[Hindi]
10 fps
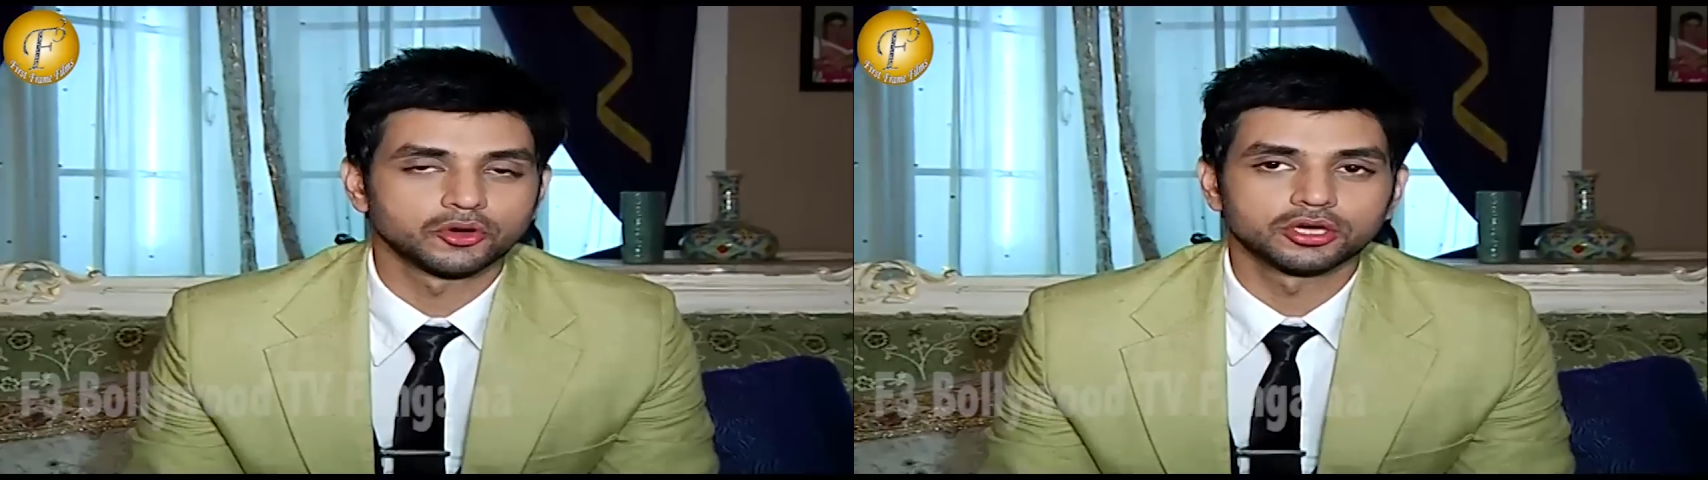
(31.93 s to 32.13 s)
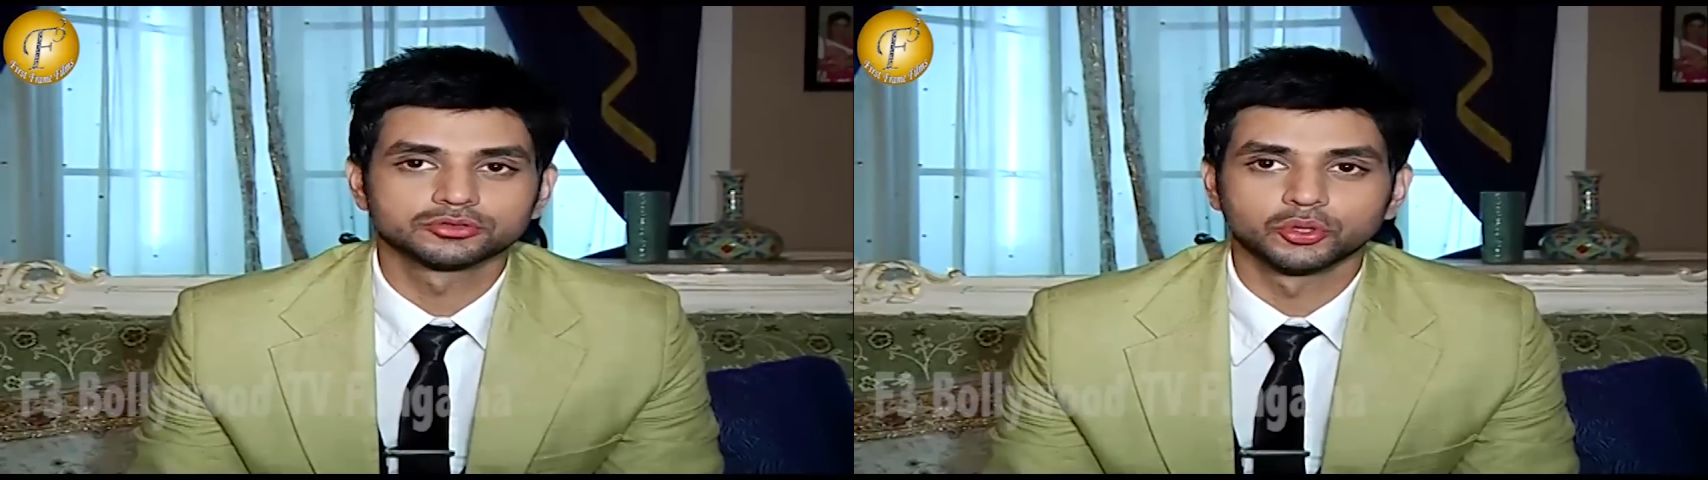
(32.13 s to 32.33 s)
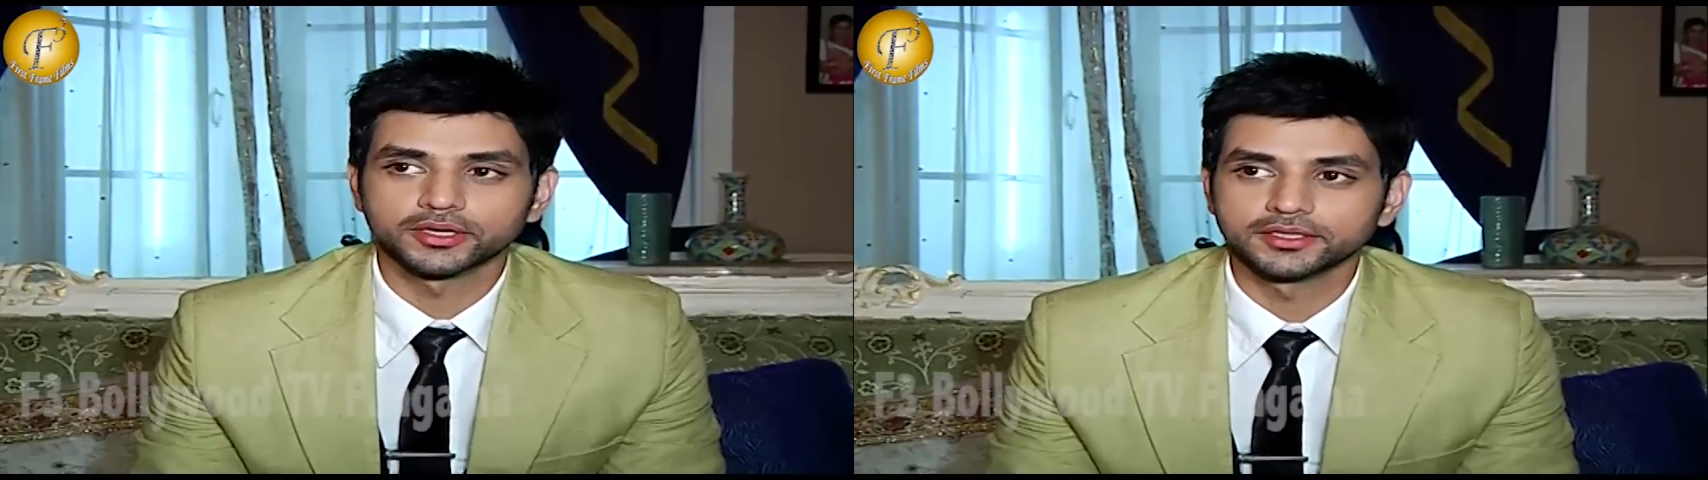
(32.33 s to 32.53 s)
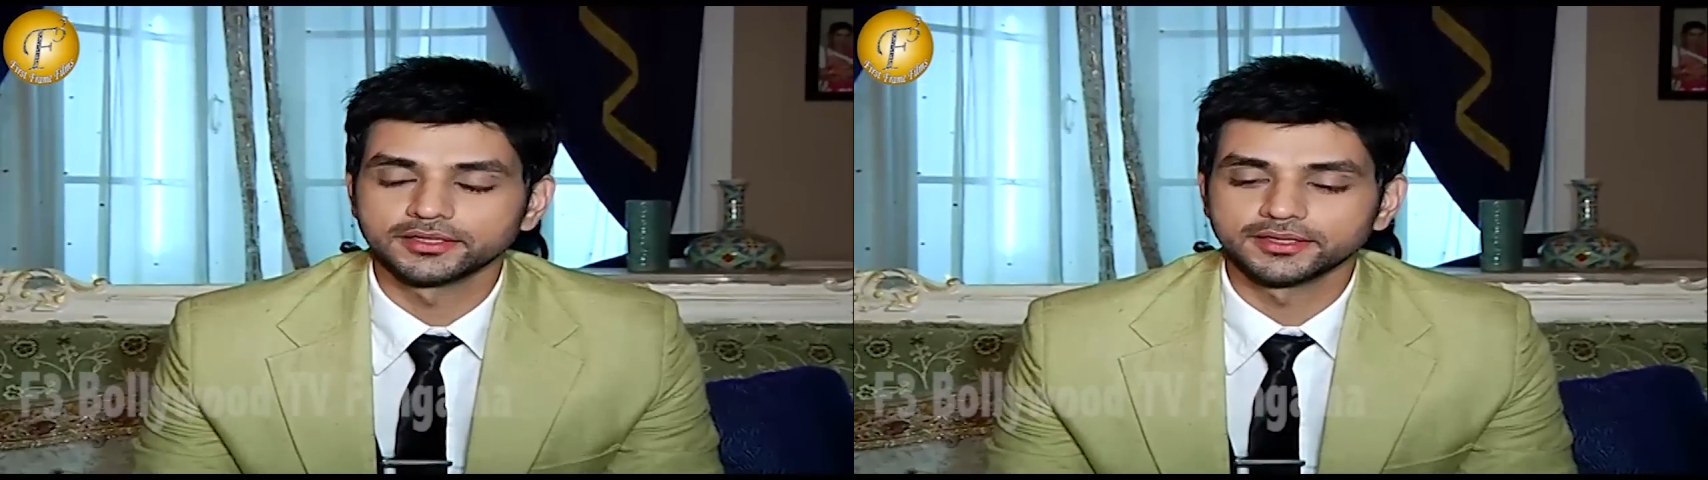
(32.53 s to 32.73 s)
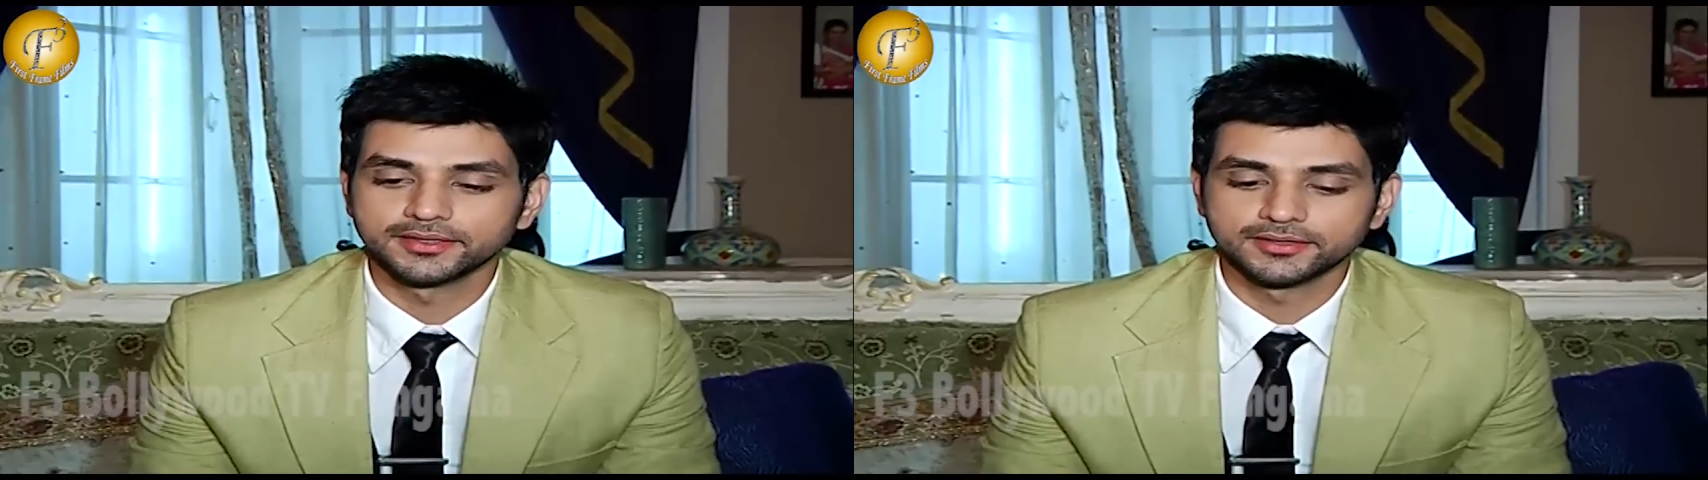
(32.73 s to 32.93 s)
बहुत धोखे
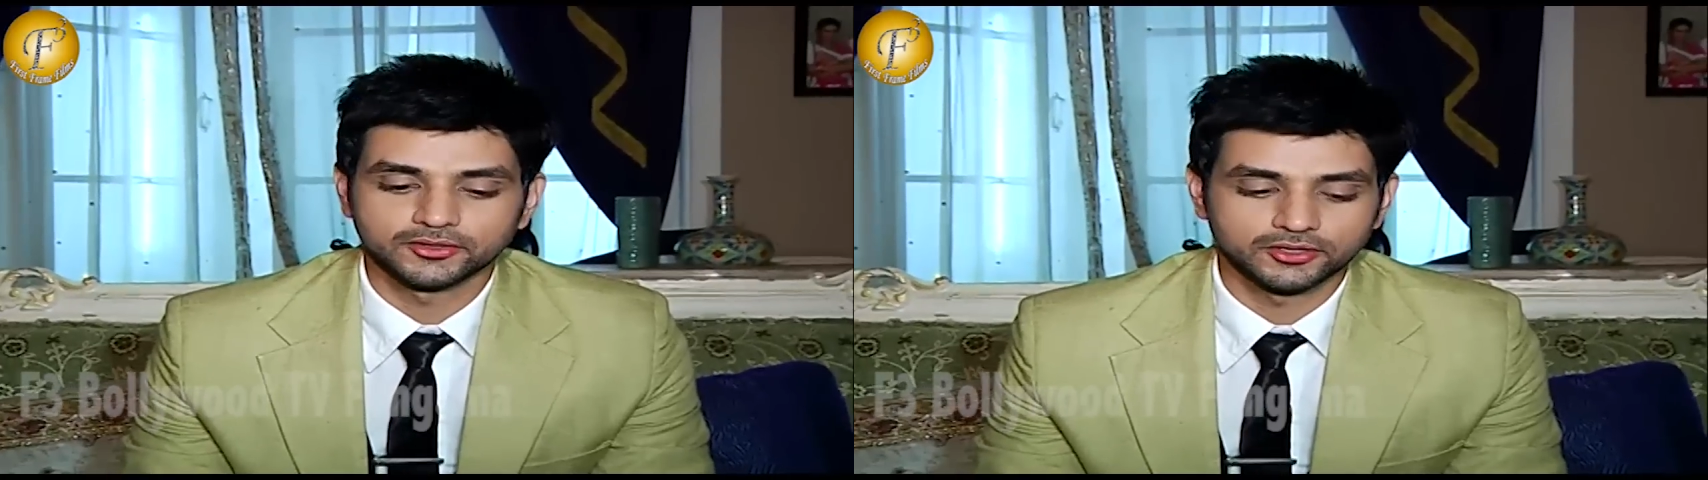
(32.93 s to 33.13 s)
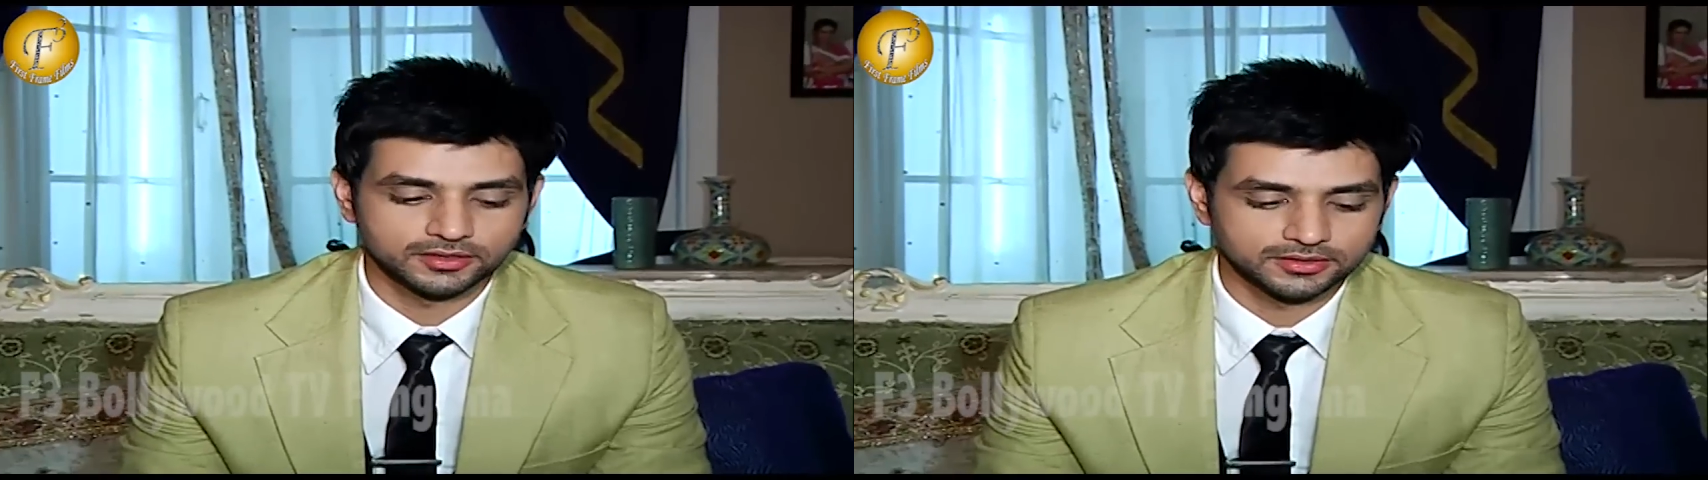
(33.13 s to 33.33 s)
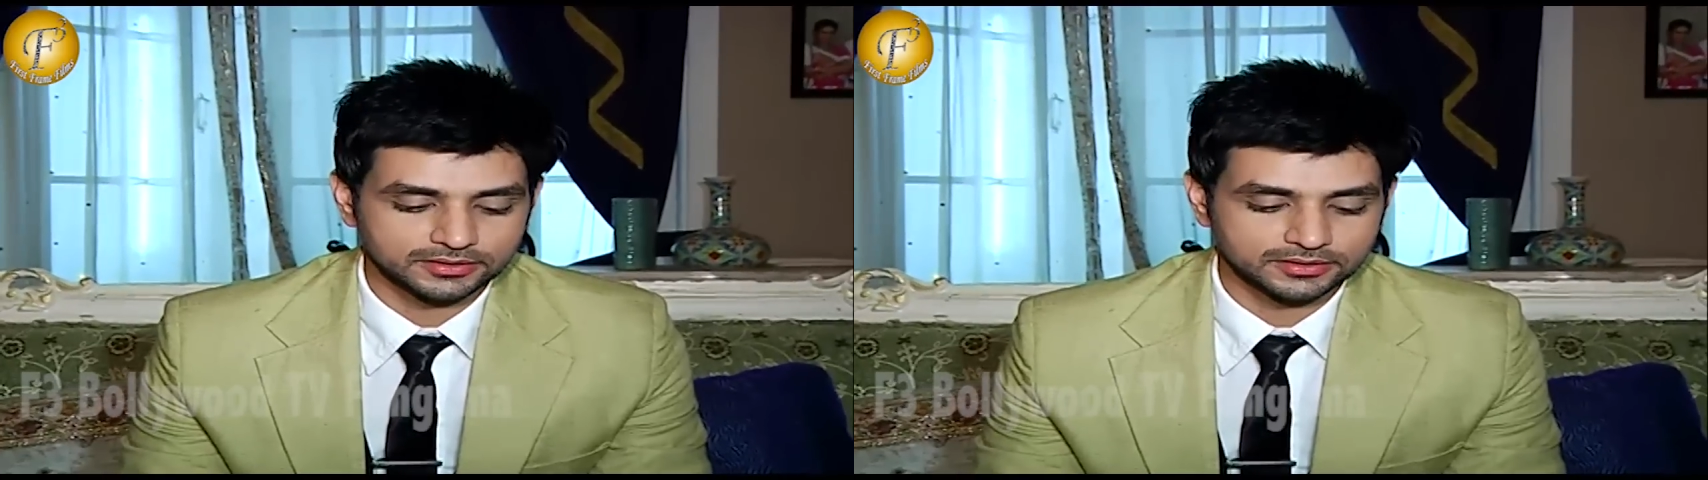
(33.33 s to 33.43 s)
दिए हैं और